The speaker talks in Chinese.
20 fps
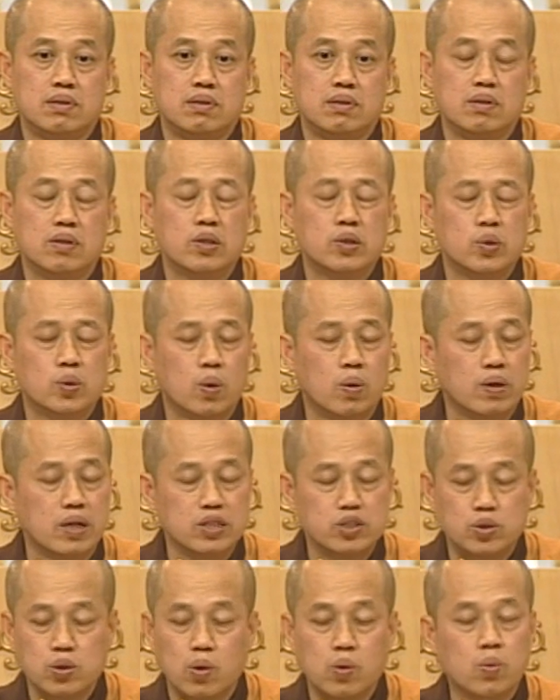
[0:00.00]
有很多
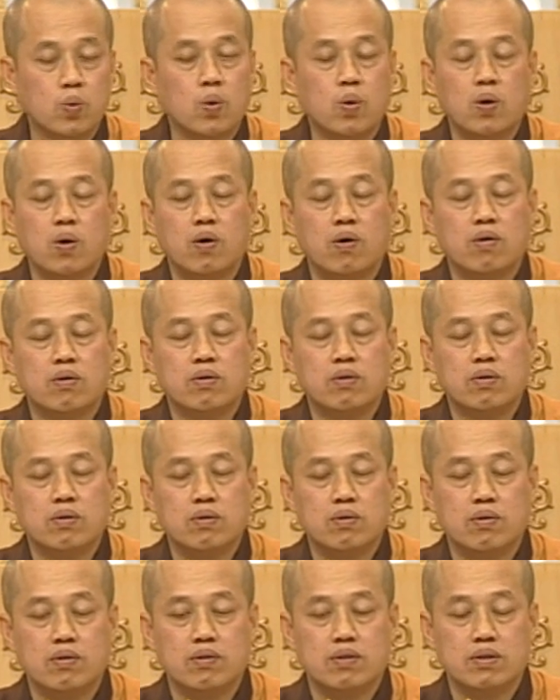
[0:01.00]
人修过，
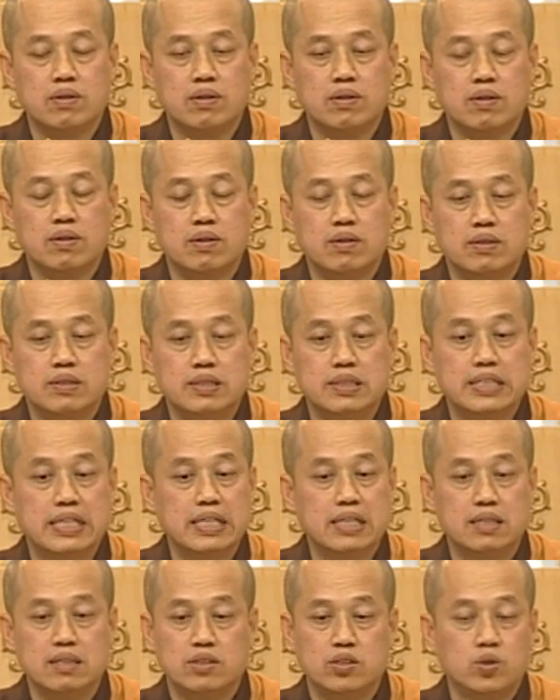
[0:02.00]

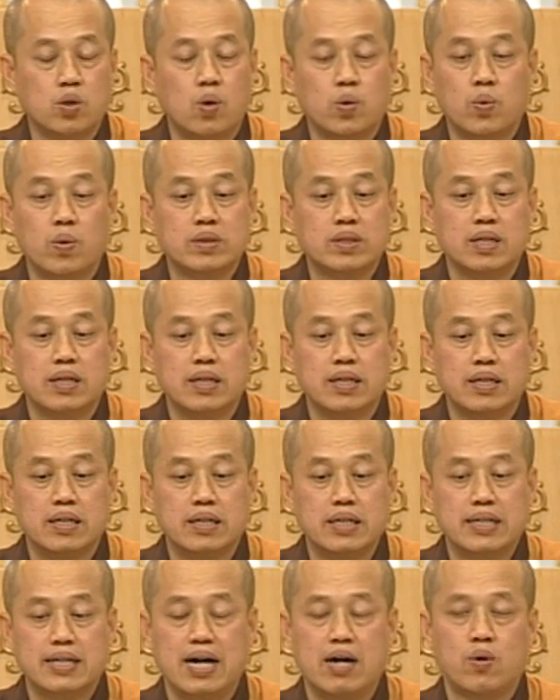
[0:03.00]
人修过的人，
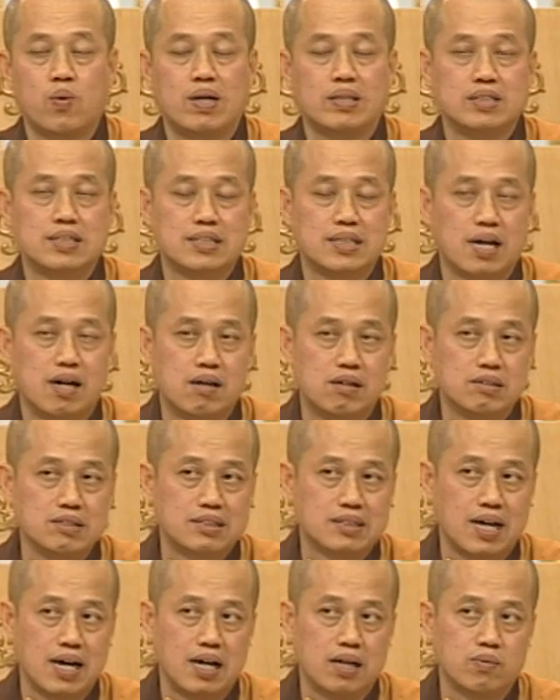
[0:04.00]
你看广清老和
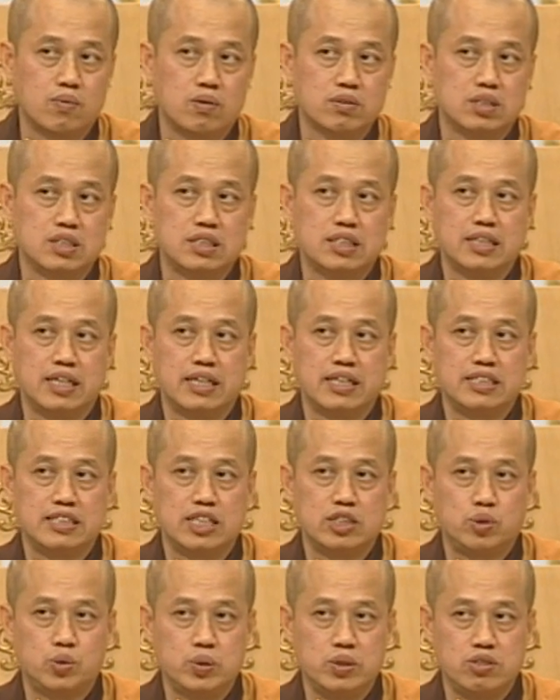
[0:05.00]
尚，或是以前一
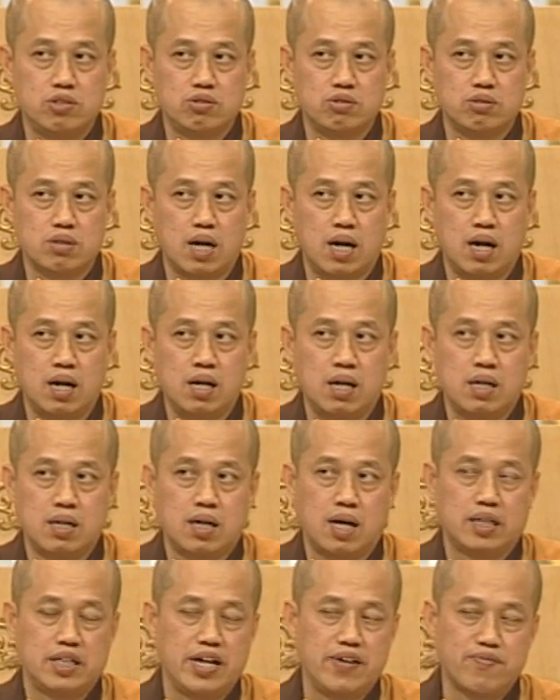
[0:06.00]
些居士啊，
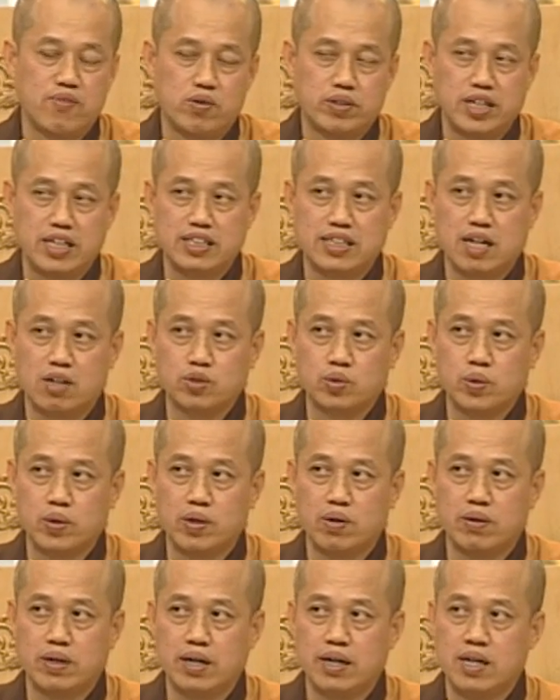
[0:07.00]
他念佛念到最
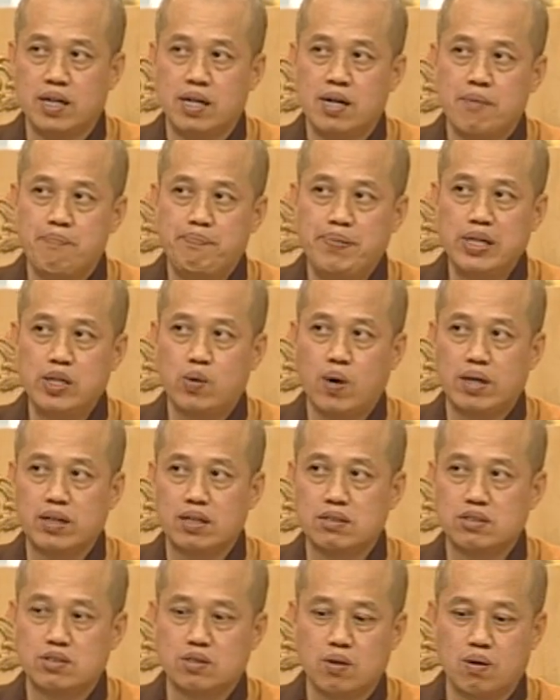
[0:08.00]
后呢，闭关
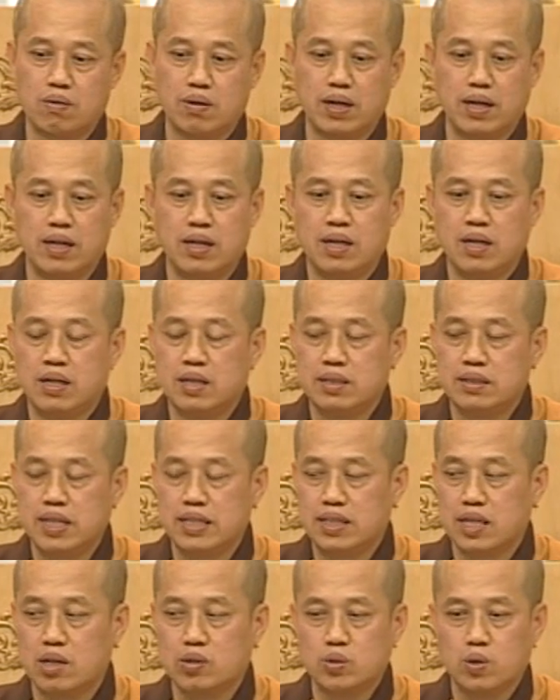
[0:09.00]
的时候呢，
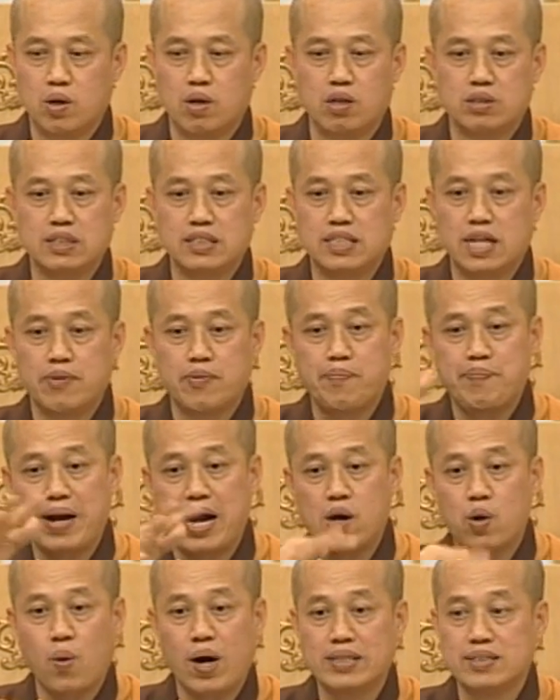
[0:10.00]
念到最后，人家把
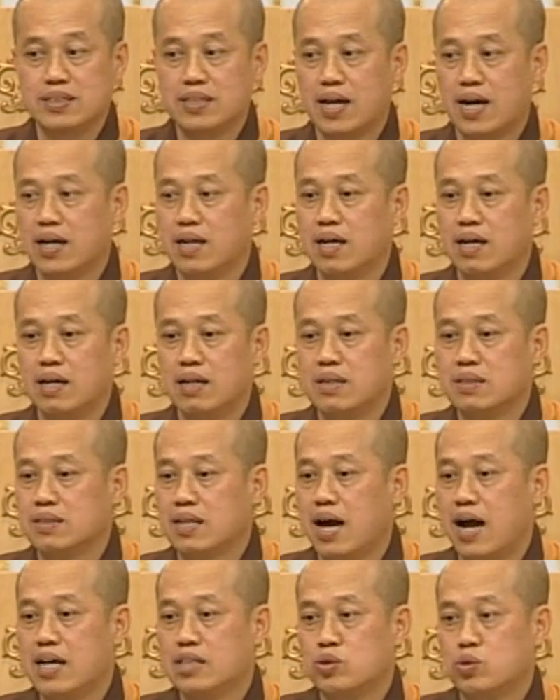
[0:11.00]
他关起来了，
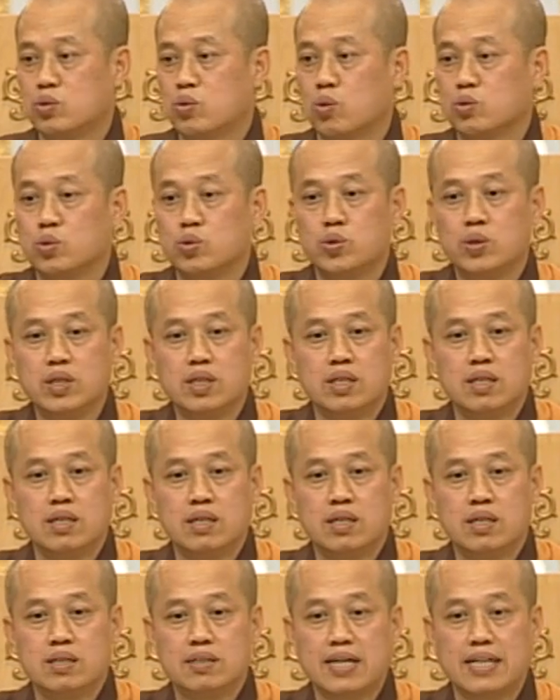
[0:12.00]
他还走出去，
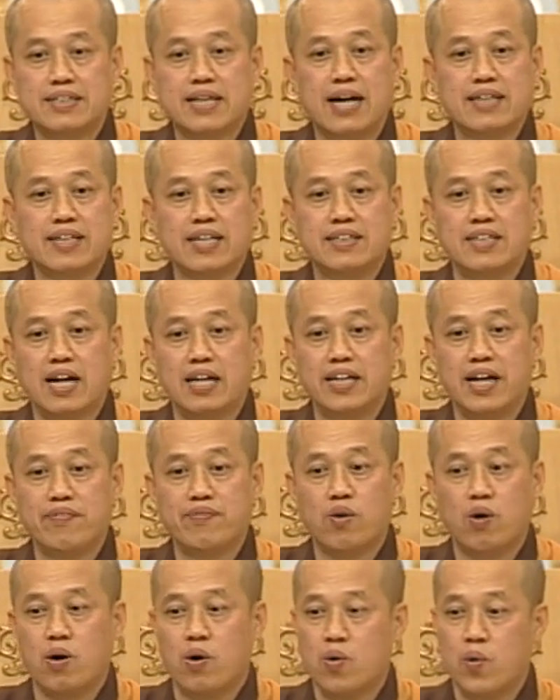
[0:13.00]
在大殿那念
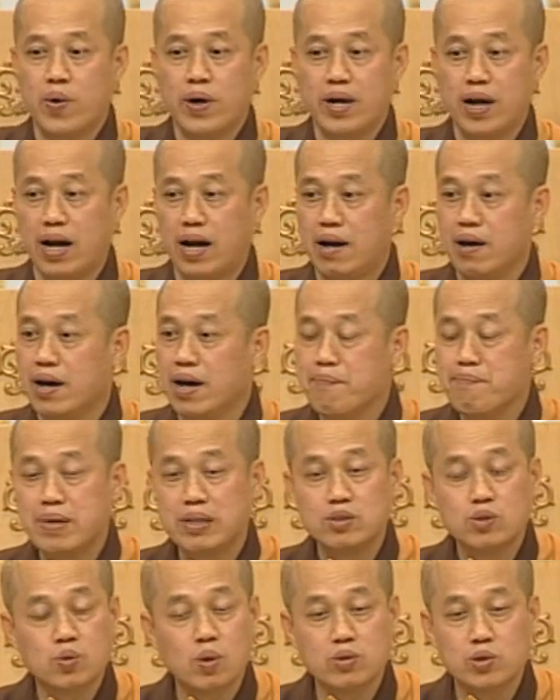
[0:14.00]
佛，回来，哎，
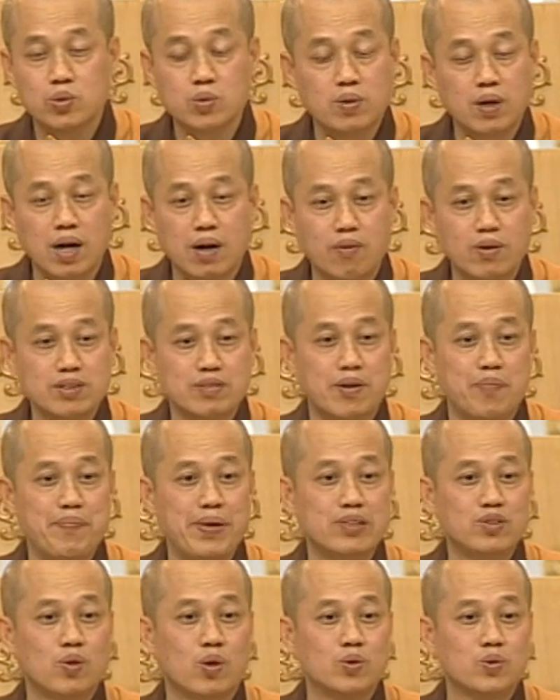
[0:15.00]
门锁住了，我怎么
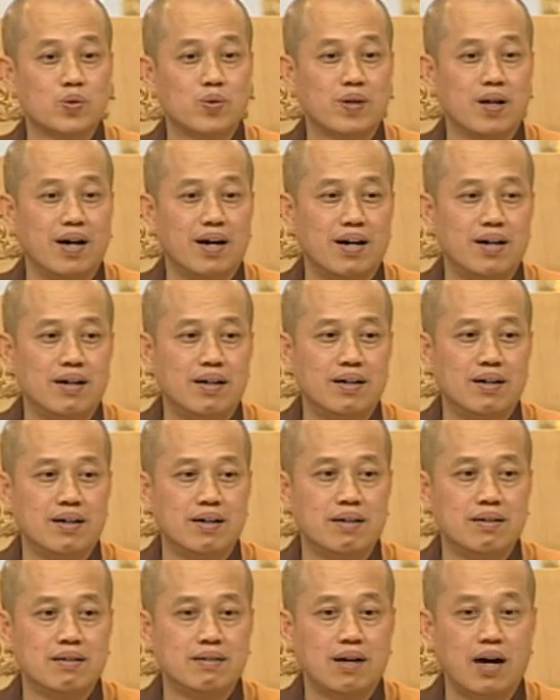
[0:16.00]
被锁住了？
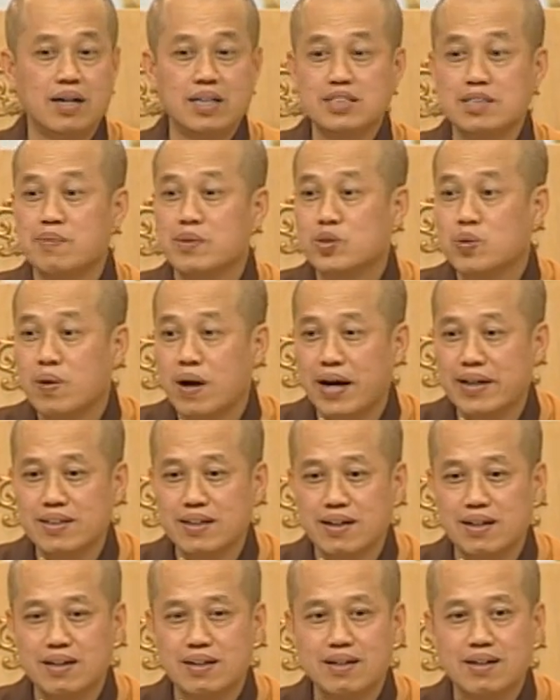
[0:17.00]
那你怎么出来
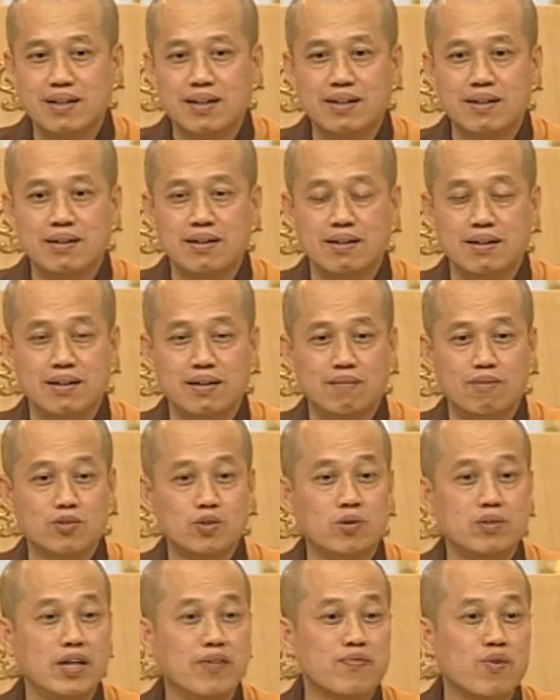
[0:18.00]
的？我
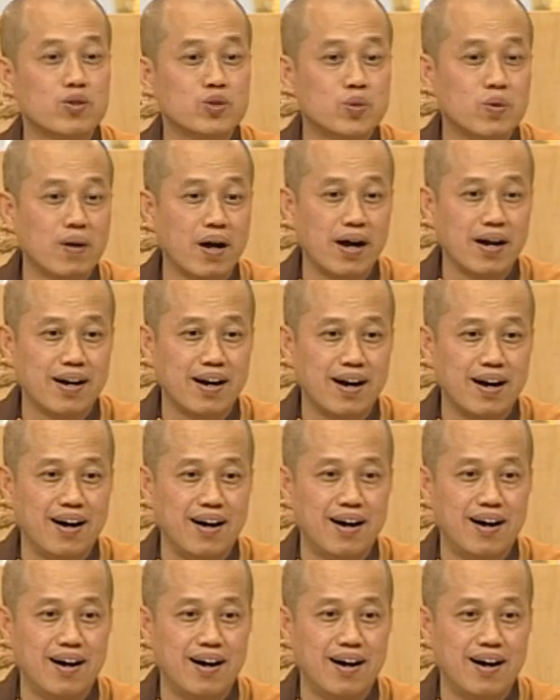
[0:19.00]
就念佛出来了。